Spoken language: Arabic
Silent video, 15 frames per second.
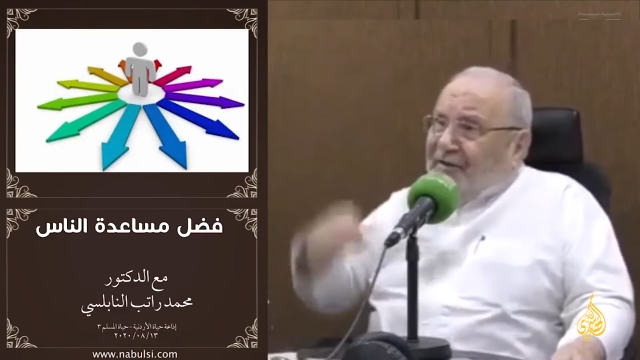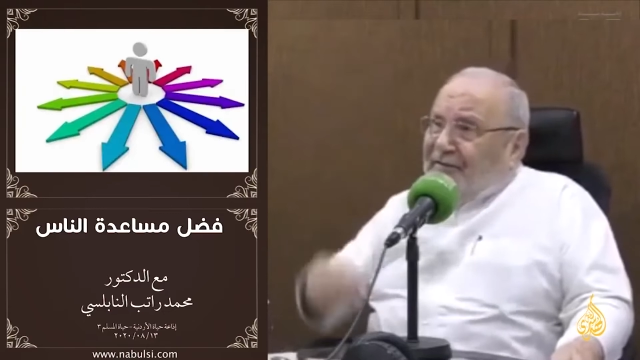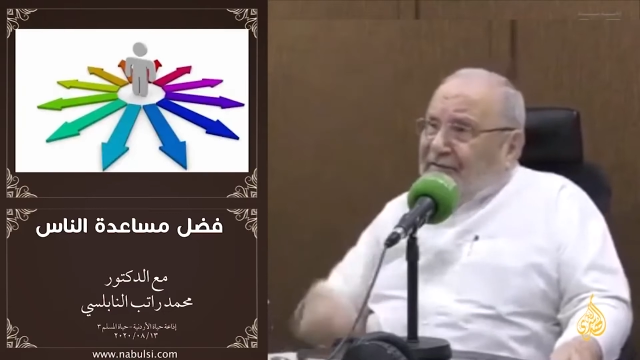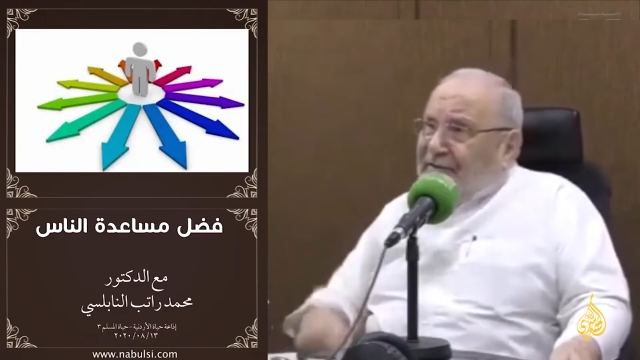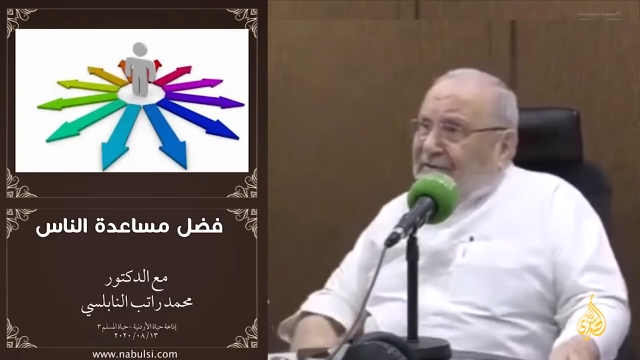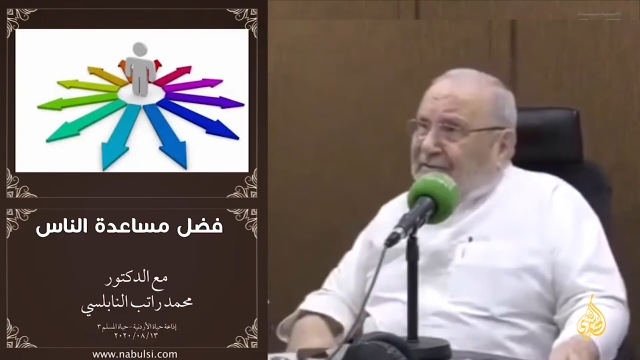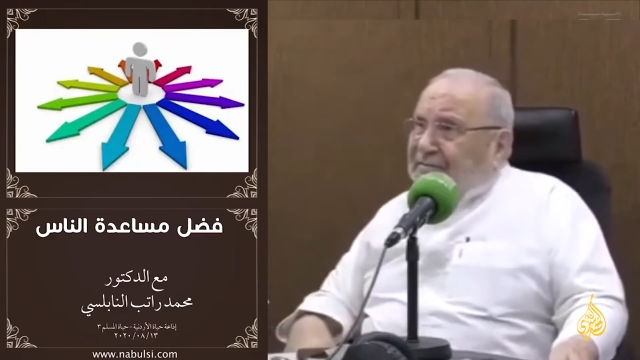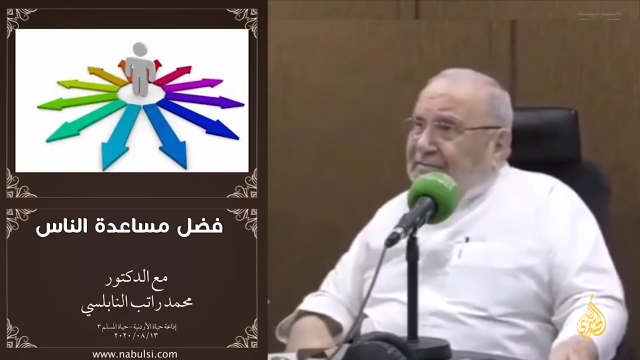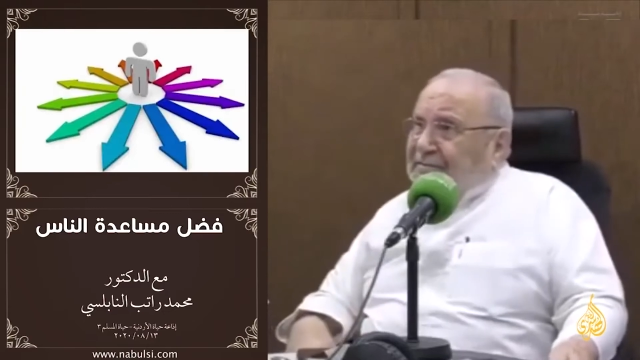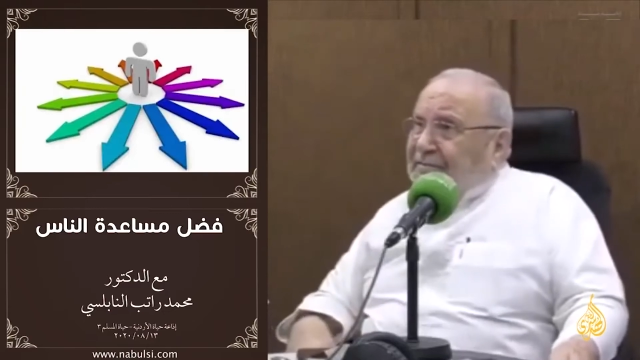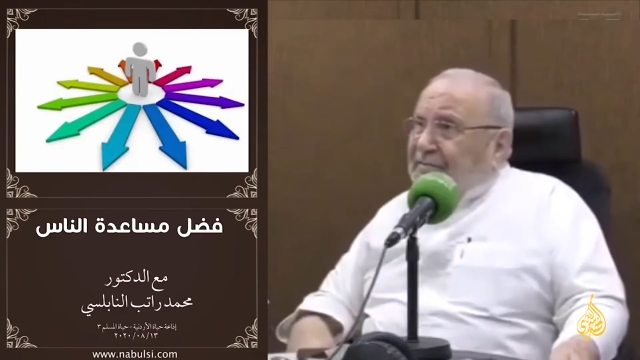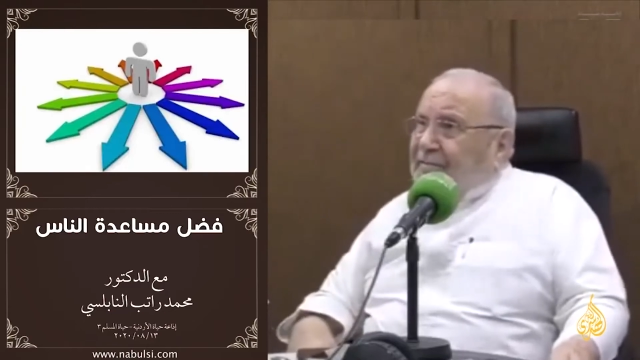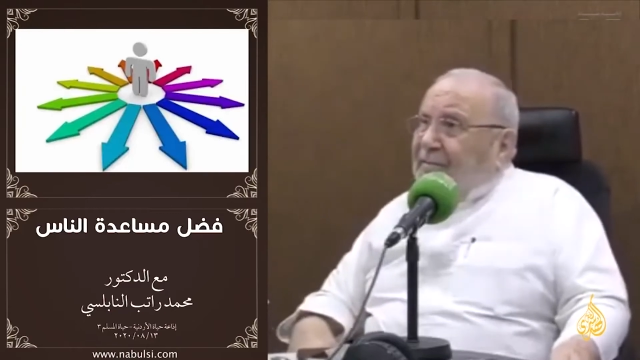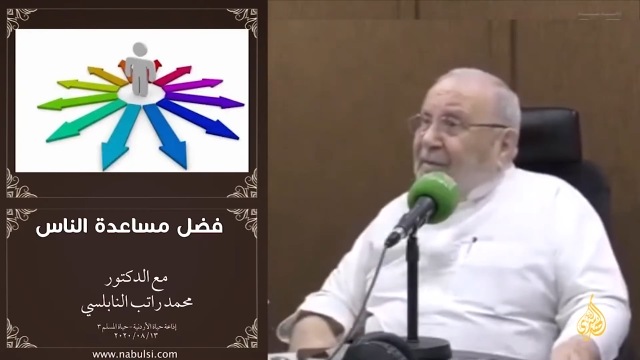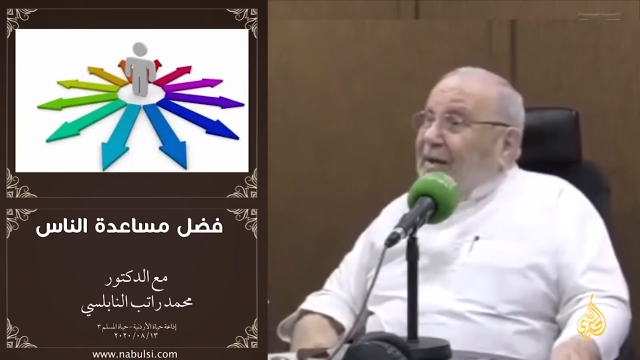صالح فيه
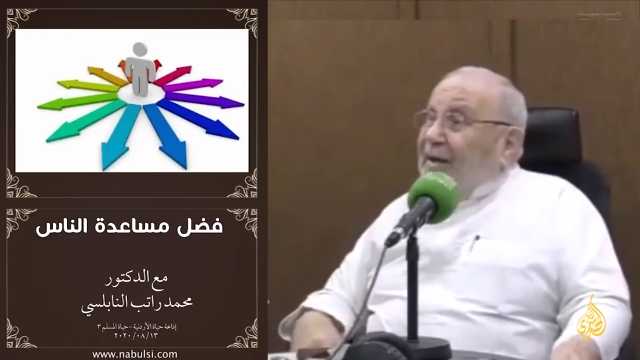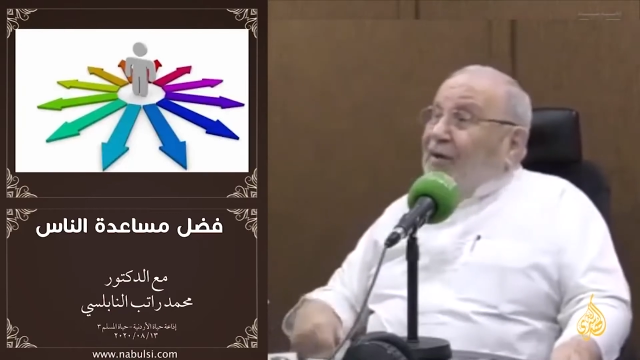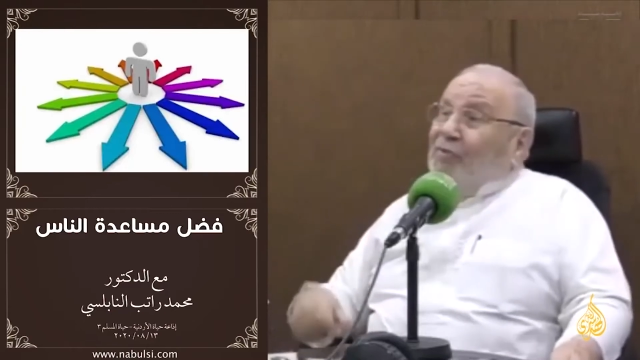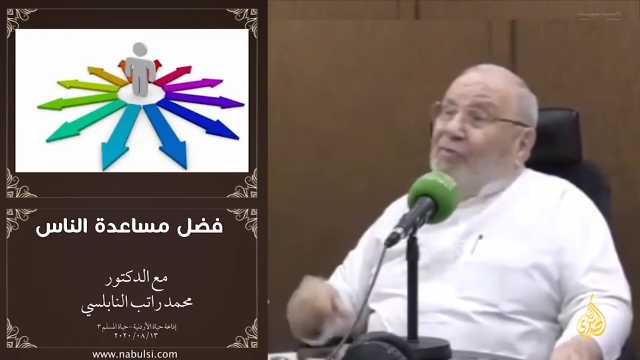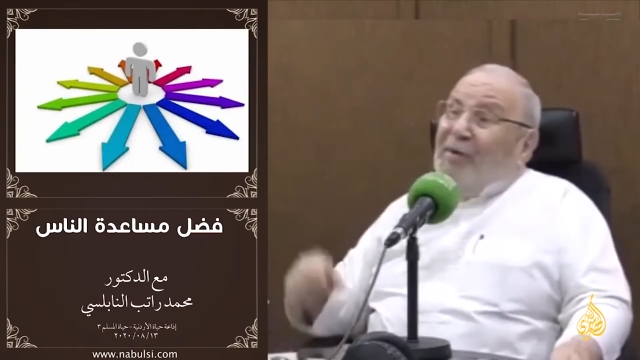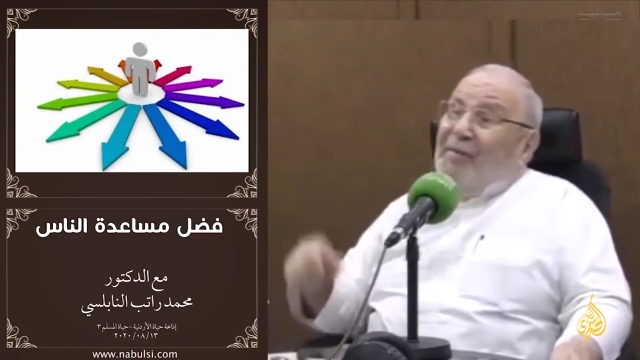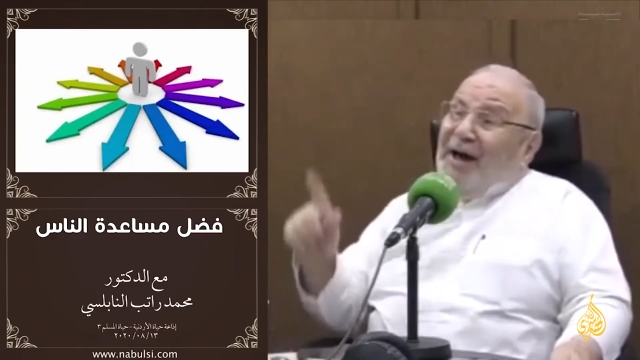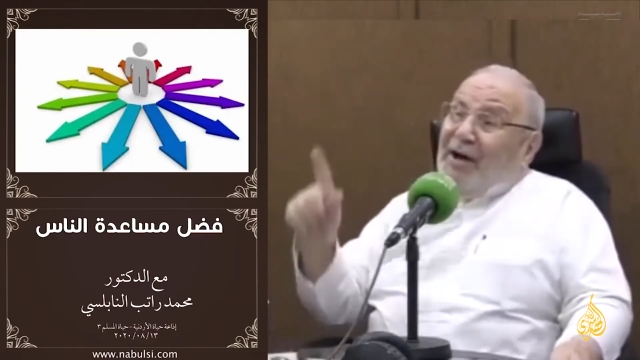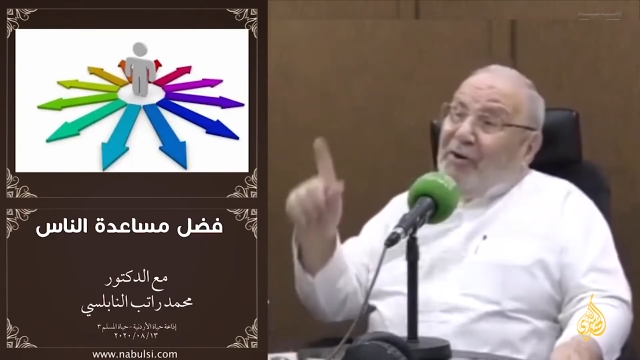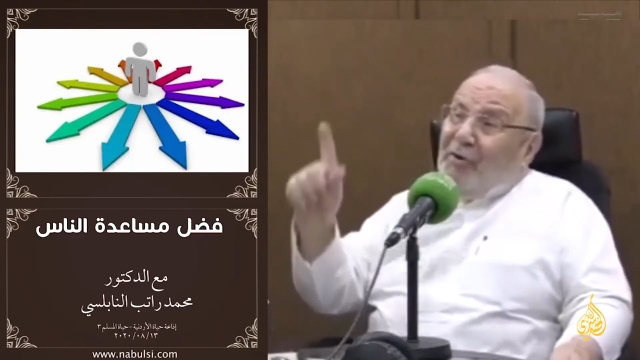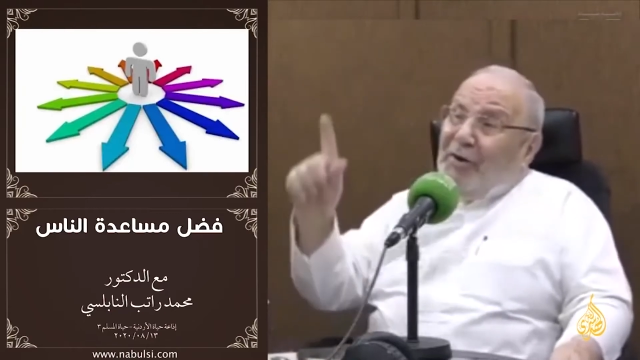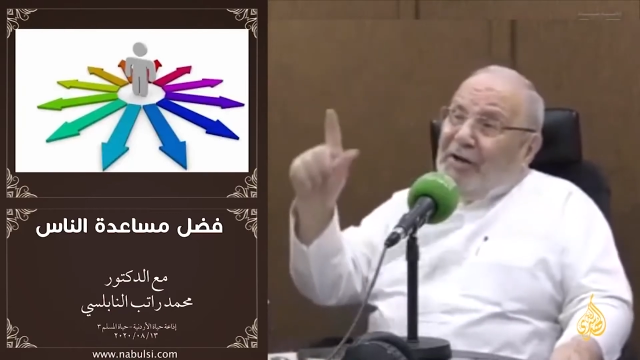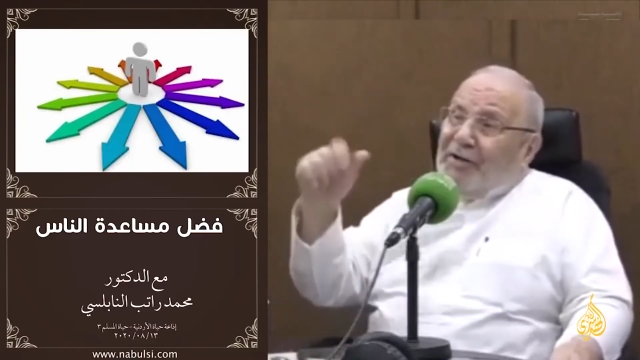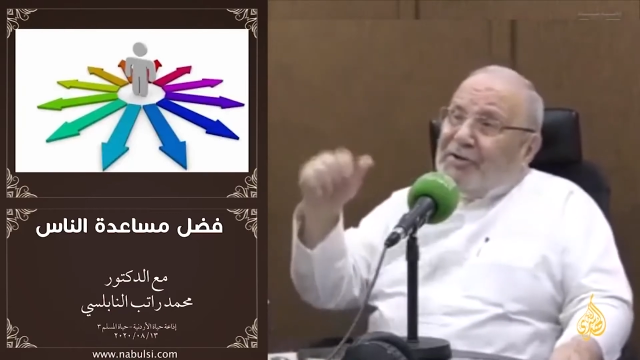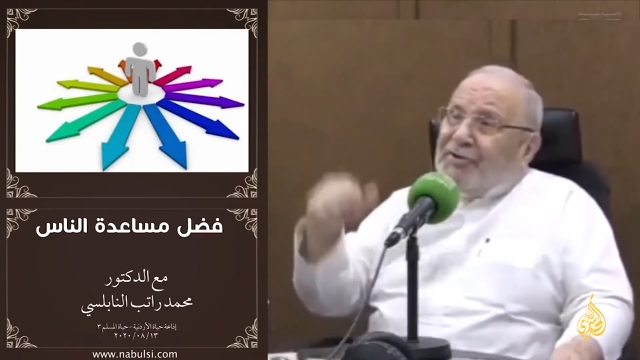لو ما
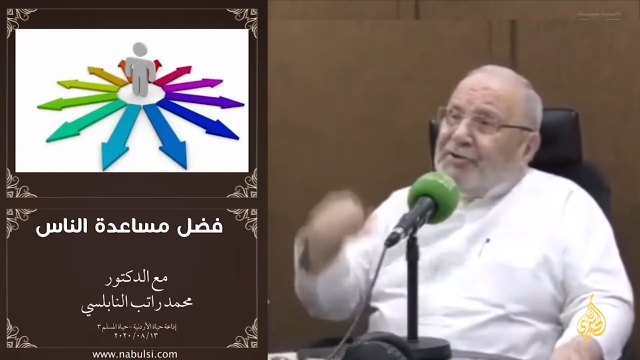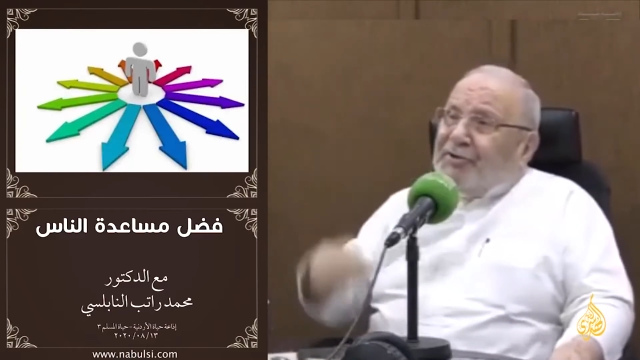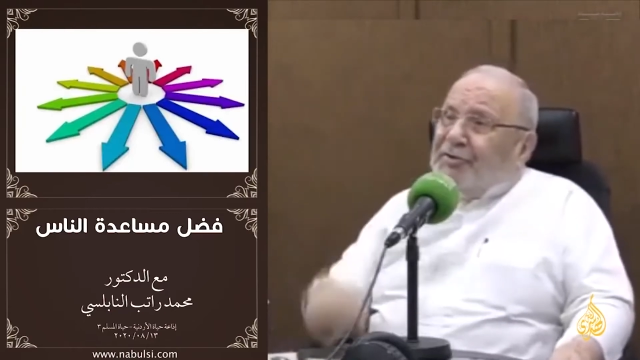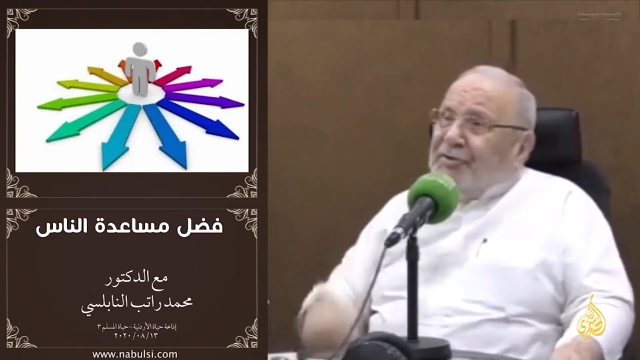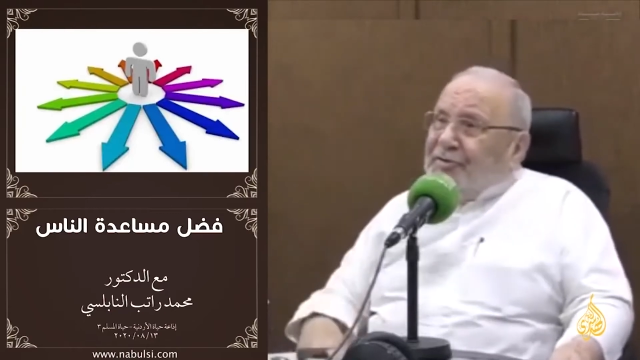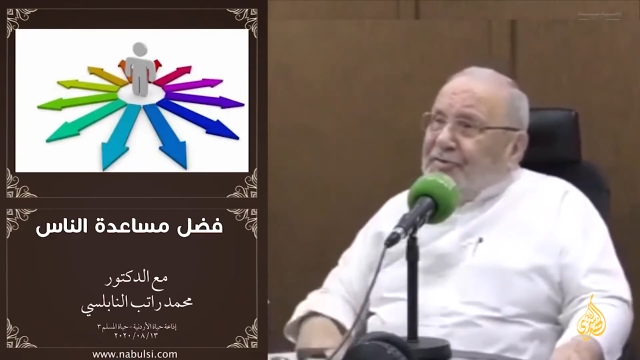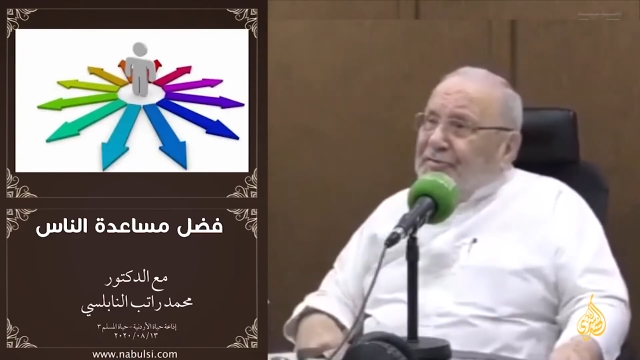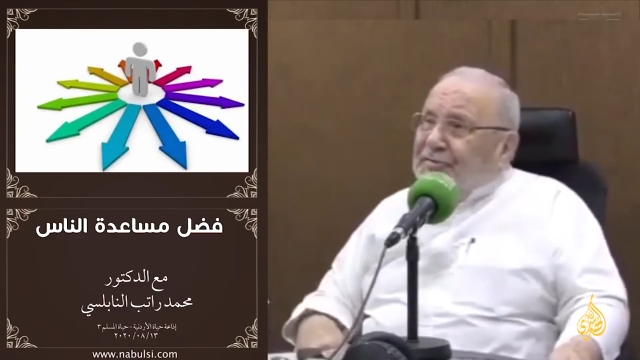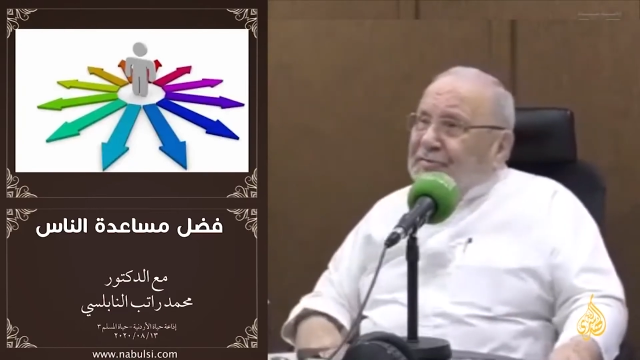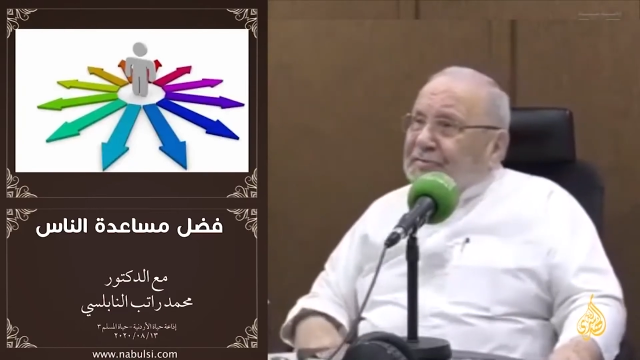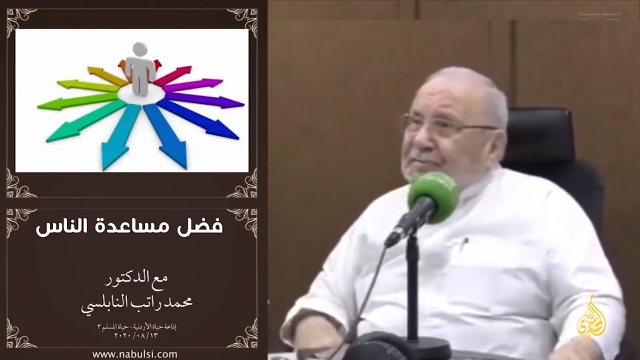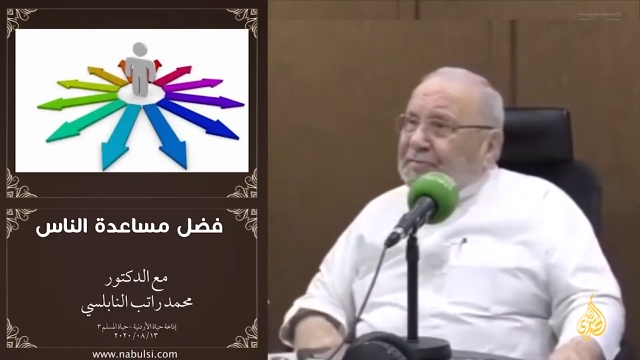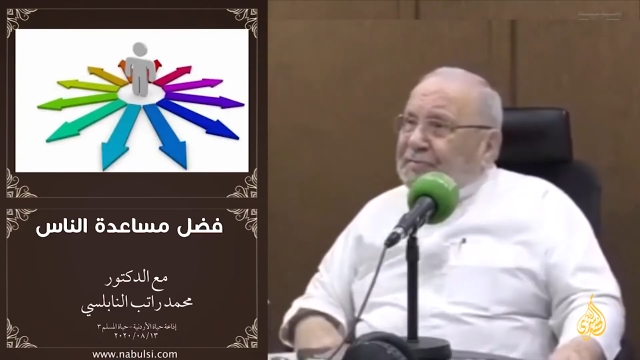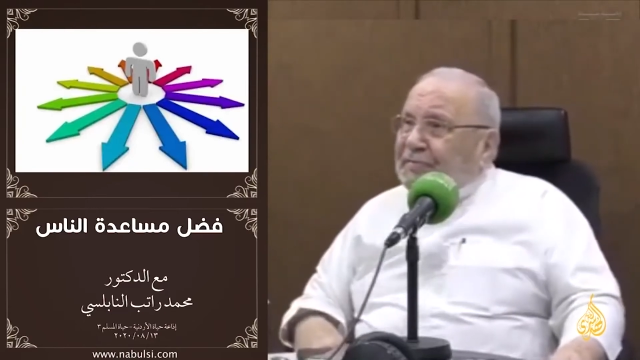معك ولا قرش